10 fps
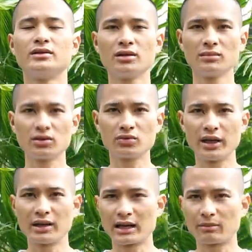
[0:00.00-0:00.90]
nhưng mình
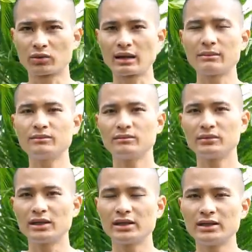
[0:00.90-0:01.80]
khuyên là một năm
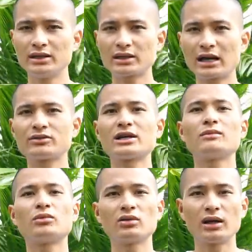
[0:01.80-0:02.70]
lấy cao
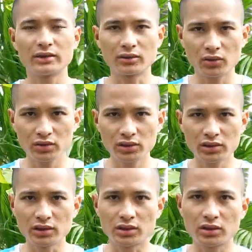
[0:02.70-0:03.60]
răng một lần thôi
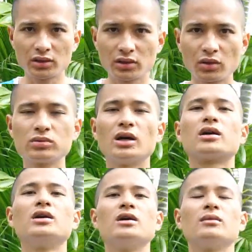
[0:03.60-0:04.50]
thì cũng được
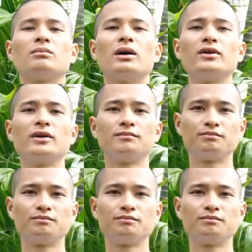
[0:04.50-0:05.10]
bởi vì